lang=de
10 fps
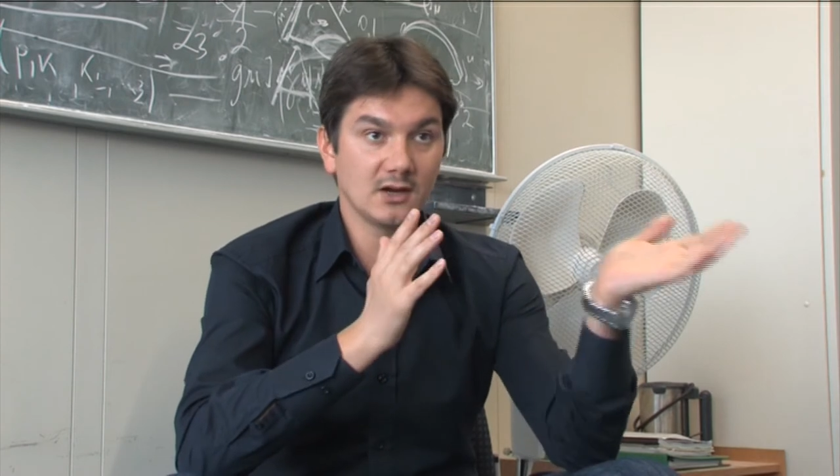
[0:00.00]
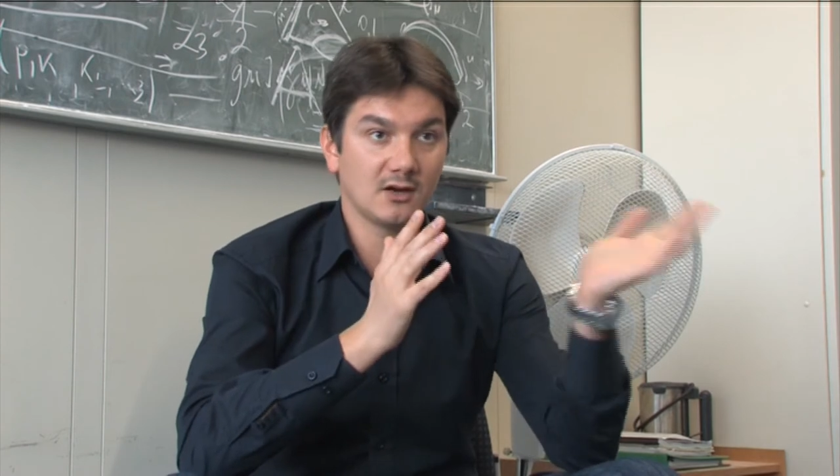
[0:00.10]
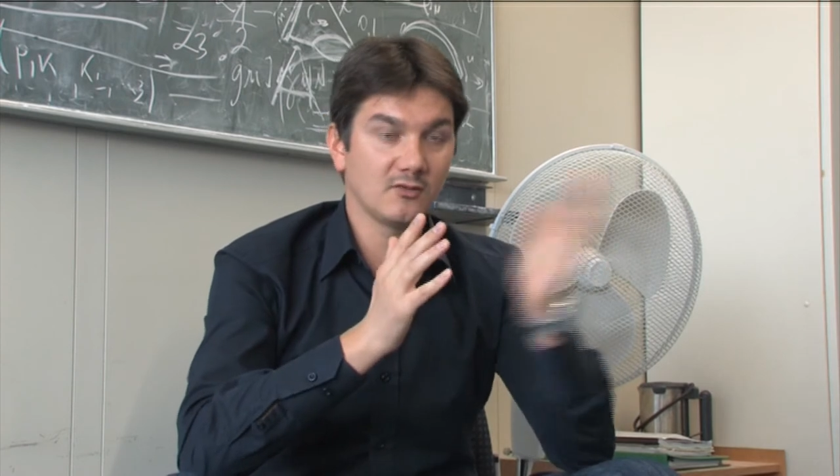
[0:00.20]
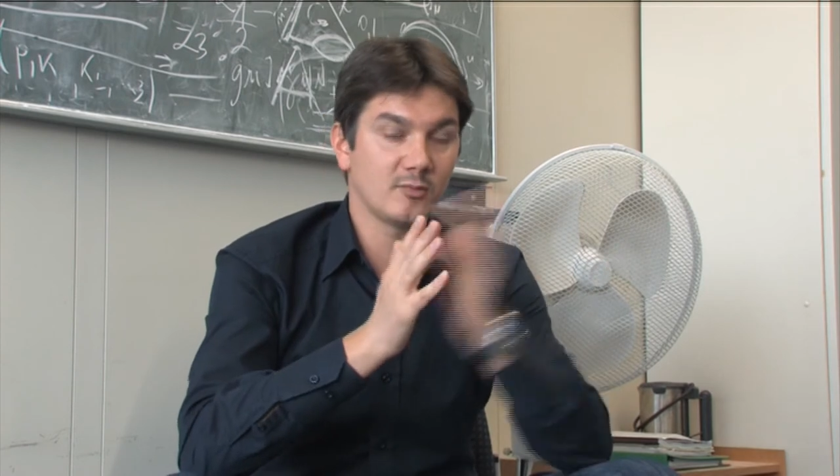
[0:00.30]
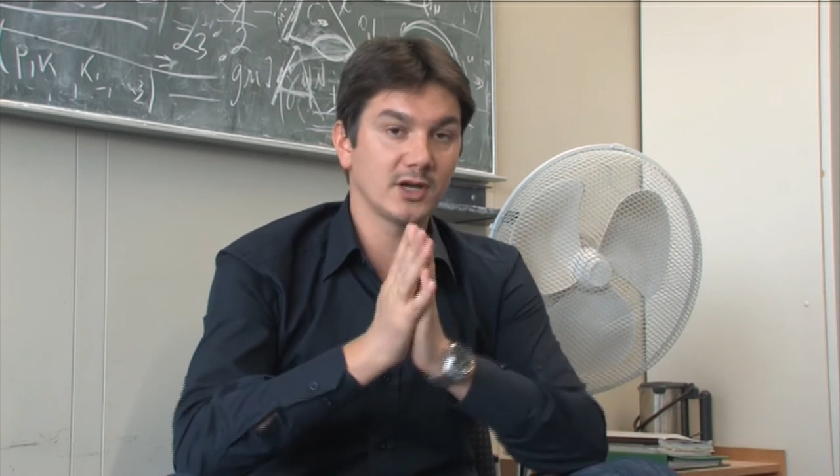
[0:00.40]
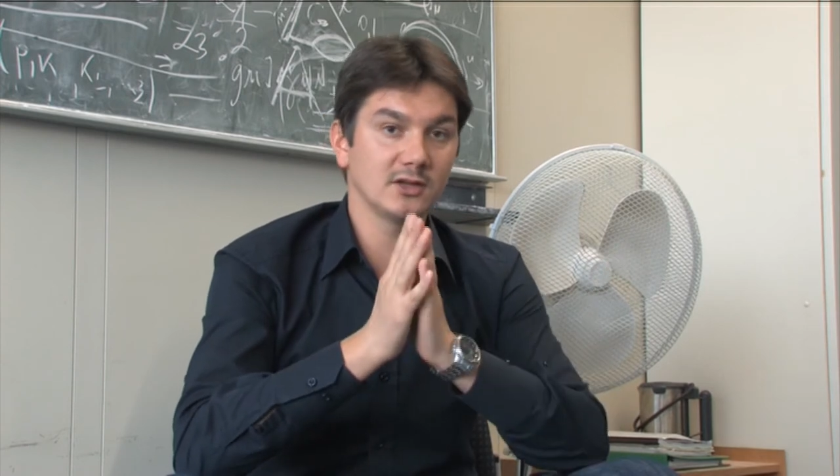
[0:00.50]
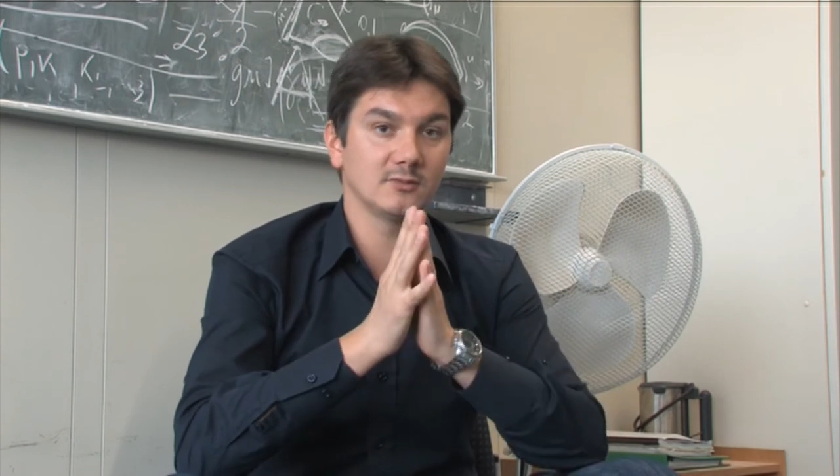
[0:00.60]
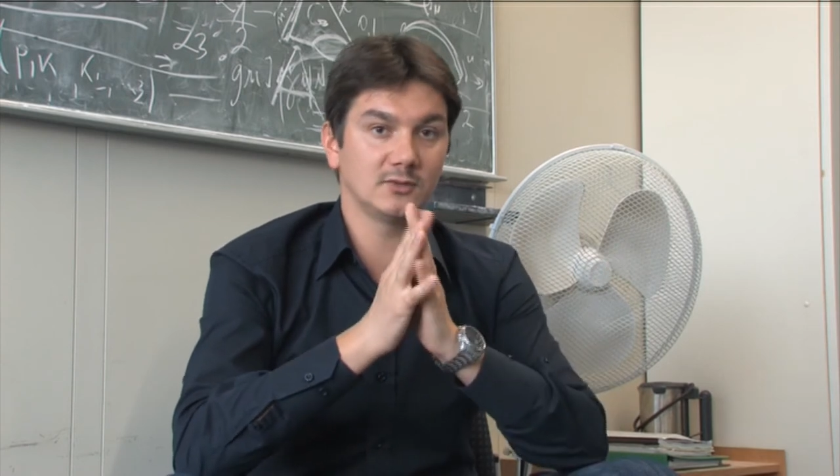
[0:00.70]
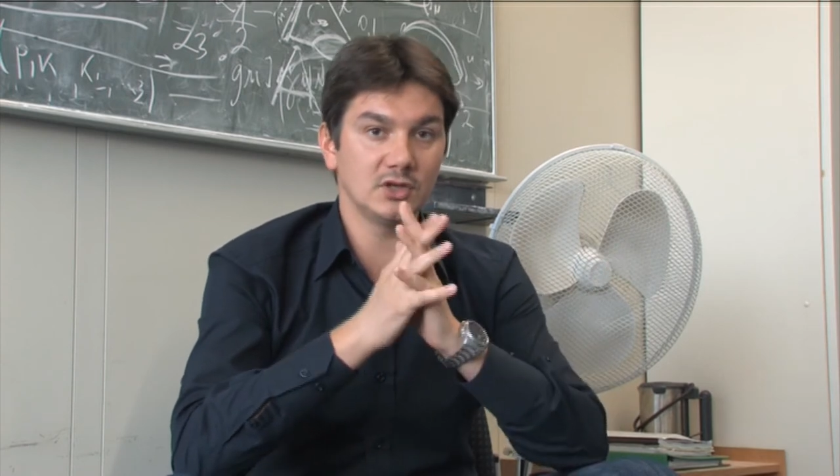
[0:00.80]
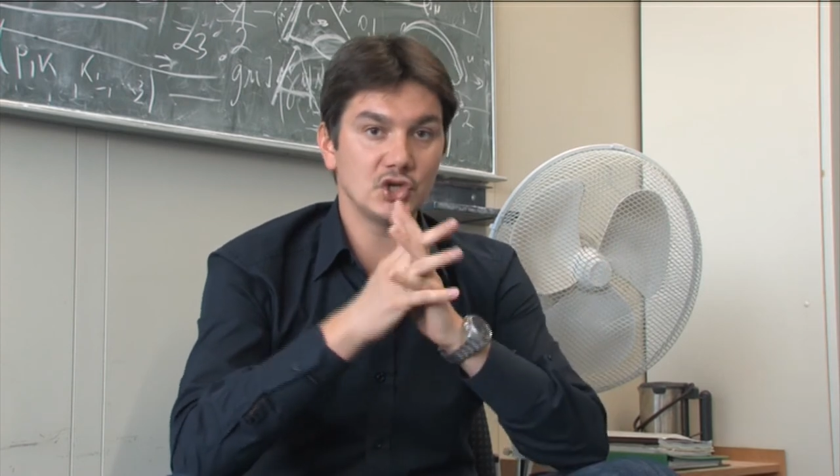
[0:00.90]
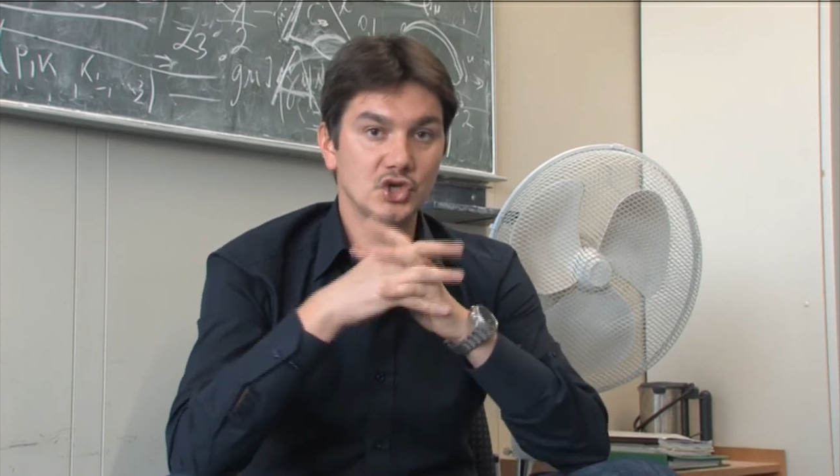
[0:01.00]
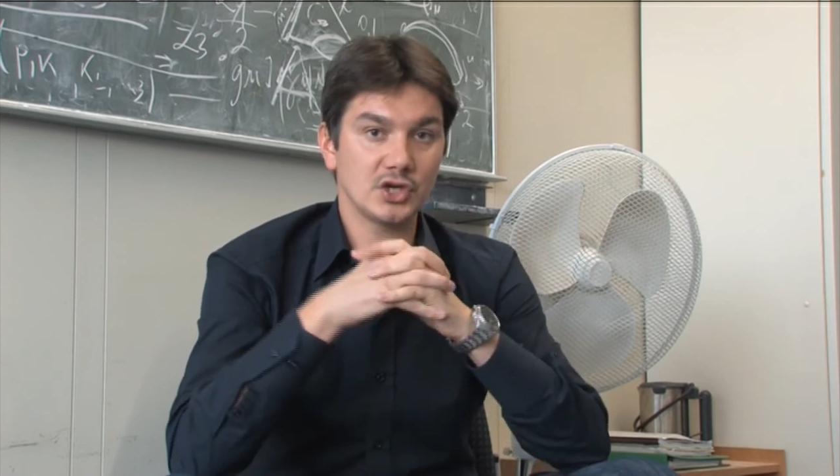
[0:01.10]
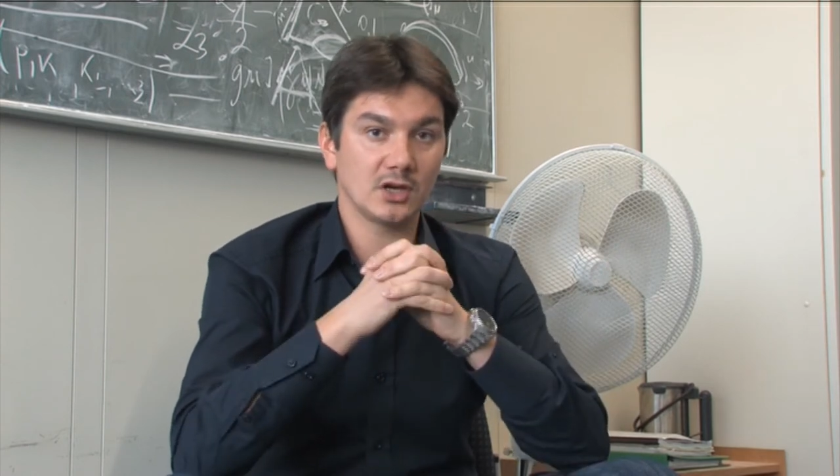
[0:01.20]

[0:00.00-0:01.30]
auf meinem Tisch,